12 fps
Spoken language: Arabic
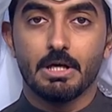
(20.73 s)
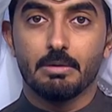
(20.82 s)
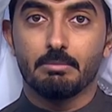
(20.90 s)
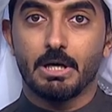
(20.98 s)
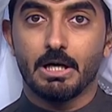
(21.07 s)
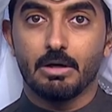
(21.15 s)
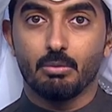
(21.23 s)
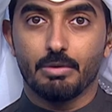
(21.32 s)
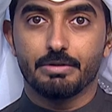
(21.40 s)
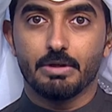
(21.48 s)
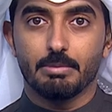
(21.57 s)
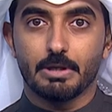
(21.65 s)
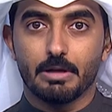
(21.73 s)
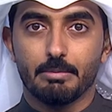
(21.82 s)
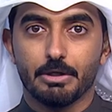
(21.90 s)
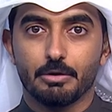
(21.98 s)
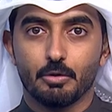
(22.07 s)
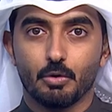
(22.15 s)
مع وفد
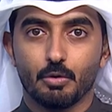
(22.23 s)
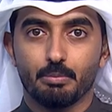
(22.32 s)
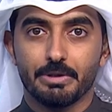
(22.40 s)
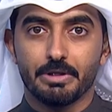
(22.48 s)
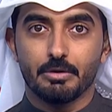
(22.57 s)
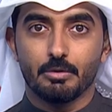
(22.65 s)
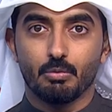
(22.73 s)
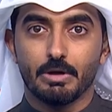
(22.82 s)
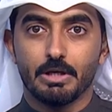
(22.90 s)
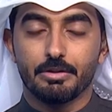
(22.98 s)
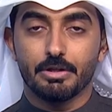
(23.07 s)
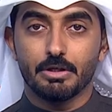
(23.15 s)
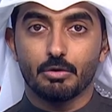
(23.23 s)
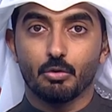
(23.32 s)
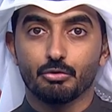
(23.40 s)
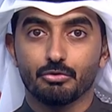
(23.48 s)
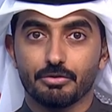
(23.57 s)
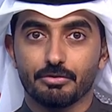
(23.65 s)
البرلمان الأوروبي والذي
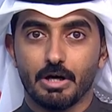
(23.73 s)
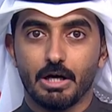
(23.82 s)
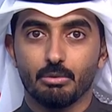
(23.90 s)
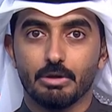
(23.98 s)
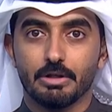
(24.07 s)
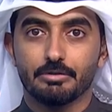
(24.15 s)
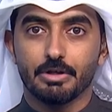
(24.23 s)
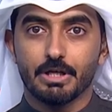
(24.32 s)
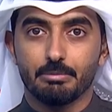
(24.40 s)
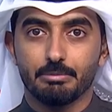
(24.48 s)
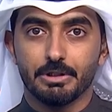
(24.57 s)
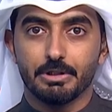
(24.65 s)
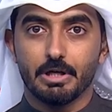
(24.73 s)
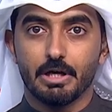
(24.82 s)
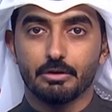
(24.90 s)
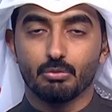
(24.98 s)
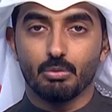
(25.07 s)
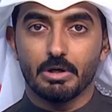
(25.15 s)
خصص حول تنامي
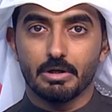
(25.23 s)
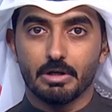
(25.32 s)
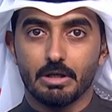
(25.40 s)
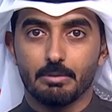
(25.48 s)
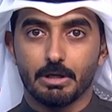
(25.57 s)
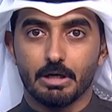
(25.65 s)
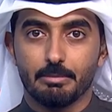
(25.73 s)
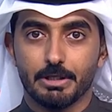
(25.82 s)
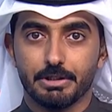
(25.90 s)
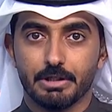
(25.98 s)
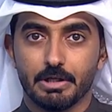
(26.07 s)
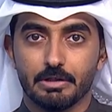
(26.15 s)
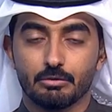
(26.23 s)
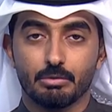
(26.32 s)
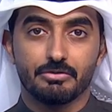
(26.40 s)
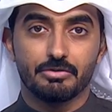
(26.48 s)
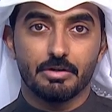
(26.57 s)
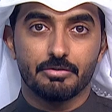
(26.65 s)
أدوار البرلمانيات
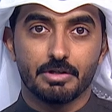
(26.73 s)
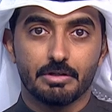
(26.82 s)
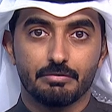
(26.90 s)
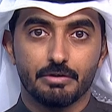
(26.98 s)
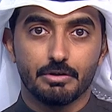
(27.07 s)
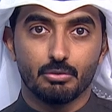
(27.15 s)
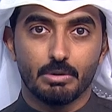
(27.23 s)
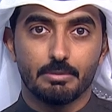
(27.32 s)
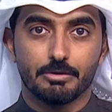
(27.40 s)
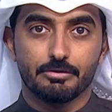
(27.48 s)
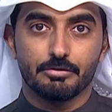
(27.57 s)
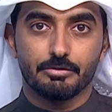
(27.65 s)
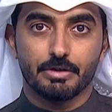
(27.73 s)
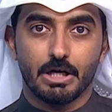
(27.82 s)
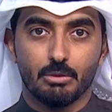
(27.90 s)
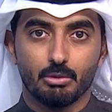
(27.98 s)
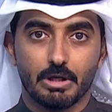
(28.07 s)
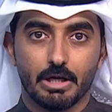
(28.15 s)
والسياسات في دول مجلس
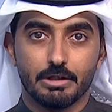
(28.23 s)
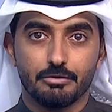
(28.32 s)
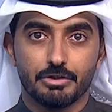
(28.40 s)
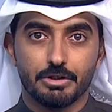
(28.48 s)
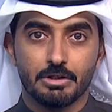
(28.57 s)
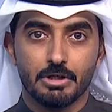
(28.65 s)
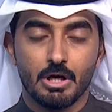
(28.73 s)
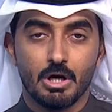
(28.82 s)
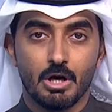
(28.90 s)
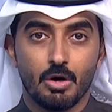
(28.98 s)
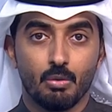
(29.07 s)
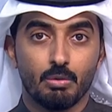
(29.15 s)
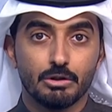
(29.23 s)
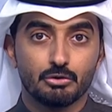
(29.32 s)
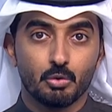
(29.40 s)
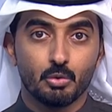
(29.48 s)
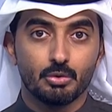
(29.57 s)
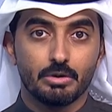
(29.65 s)
التعاون الخليجي
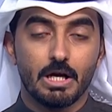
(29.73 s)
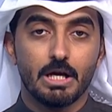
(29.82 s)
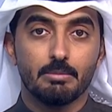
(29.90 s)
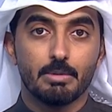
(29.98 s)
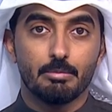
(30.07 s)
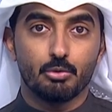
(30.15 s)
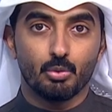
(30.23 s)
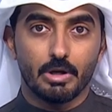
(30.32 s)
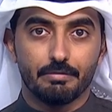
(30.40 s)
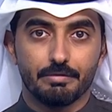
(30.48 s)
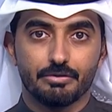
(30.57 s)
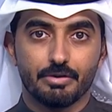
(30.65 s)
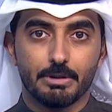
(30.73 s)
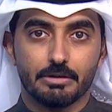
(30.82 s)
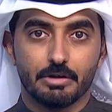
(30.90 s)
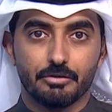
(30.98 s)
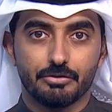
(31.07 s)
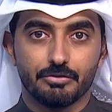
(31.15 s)
والجهود المبذولة في سبيل
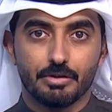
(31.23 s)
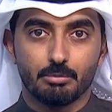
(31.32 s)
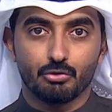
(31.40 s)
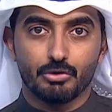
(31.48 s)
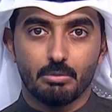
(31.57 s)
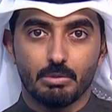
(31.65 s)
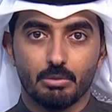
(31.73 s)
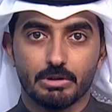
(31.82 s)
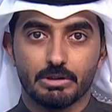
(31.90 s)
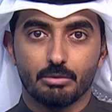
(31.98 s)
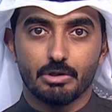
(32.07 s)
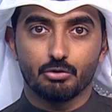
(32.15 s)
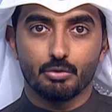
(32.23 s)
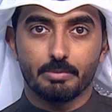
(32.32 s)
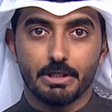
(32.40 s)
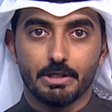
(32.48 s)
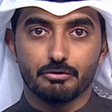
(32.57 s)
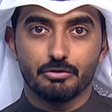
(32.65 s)
تعزيز المساواة والتوازن
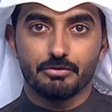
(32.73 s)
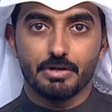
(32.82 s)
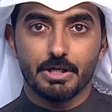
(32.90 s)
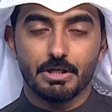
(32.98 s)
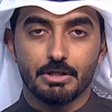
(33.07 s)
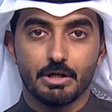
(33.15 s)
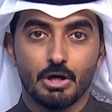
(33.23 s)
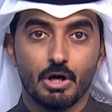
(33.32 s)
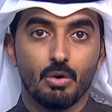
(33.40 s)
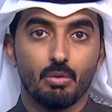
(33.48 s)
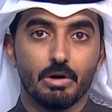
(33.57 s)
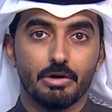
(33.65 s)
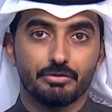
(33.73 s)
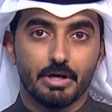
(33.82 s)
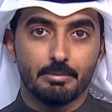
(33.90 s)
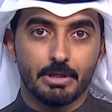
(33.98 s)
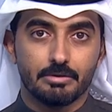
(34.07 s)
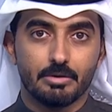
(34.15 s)
بين الجنسين
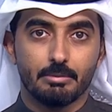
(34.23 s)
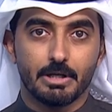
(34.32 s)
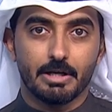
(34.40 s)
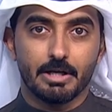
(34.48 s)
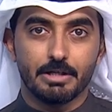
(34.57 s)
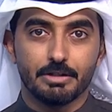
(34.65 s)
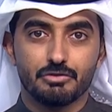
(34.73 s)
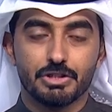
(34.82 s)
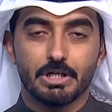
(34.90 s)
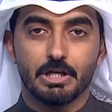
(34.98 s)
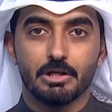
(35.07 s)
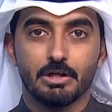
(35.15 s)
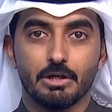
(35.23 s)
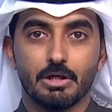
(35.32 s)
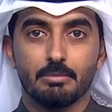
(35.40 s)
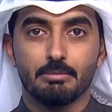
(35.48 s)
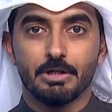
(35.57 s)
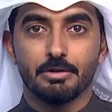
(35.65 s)
وإسهامات المرأة الخليجية
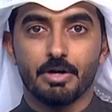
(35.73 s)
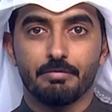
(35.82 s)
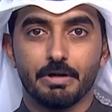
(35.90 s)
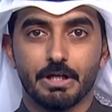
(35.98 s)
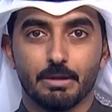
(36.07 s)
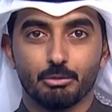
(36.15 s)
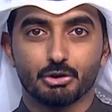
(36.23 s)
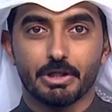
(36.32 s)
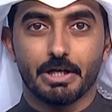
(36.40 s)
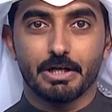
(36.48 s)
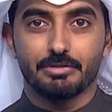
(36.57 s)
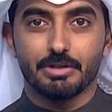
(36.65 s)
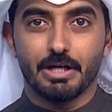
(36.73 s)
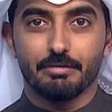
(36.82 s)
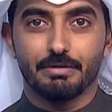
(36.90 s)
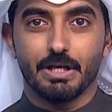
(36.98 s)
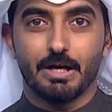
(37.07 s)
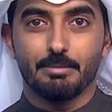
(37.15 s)
بالإضافة إلى مشاركتها في
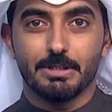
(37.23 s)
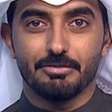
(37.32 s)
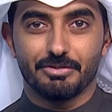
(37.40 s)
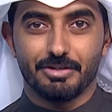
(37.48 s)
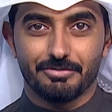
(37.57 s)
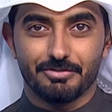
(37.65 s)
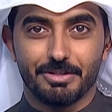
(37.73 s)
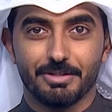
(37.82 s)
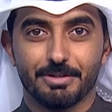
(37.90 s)
العمل السياسي